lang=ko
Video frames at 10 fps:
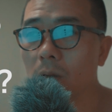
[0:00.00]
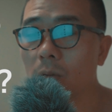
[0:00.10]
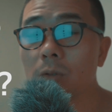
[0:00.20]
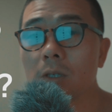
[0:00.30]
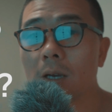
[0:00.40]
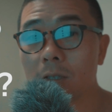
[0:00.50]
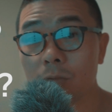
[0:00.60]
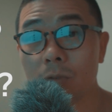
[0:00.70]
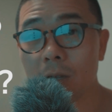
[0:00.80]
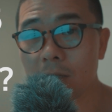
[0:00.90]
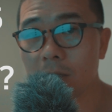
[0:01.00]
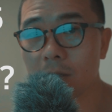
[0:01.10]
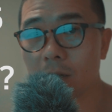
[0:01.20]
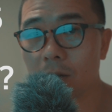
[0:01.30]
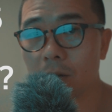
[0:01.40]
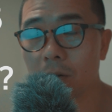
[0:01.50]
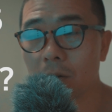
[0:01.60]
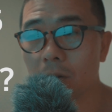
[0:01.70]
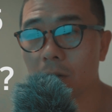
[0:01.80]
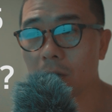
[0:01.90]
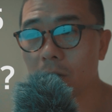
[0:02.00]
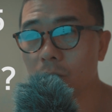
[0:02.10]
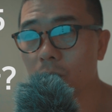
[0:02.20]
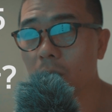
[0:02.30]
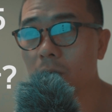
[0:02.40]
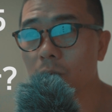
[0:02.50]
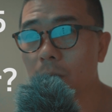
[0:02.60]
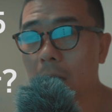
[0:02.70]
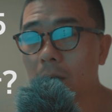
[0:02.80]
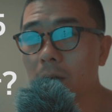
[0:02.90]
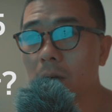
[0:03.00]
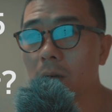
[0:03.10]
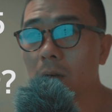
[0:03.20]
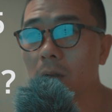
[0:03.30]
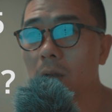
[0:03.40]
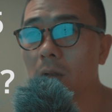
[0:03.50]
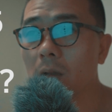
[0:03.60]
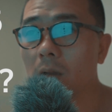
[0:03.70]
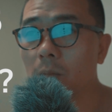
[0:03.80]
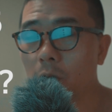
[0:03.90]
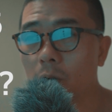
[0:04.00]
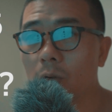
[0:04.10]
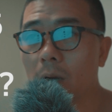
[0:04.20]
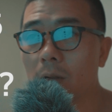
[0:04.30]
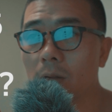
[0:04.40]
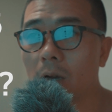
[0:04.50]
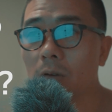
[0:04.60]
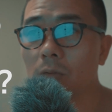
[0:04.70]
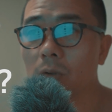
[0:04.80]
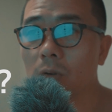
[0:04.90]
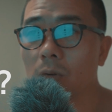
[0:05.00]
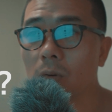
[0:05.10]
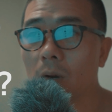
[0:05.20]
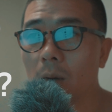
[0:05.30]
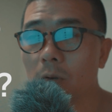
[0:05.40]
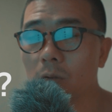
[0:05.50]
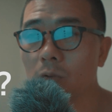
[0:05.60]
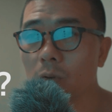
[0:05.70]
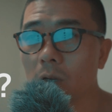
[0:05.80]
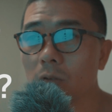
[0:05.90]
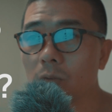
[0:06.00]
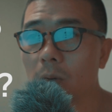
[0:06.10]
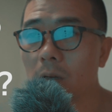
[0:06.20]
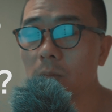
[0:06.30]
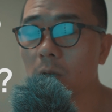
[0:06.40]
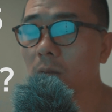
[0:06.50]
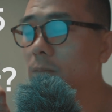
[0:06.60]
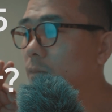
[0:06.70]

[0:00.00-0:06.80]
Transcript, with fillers: 솔직히 아쉬운 건 사실이잖아요. 이게 조리개가 좀 빠른 걸 필요로 하는 상황도 있고 아무래도 조리가 개좀 빠르면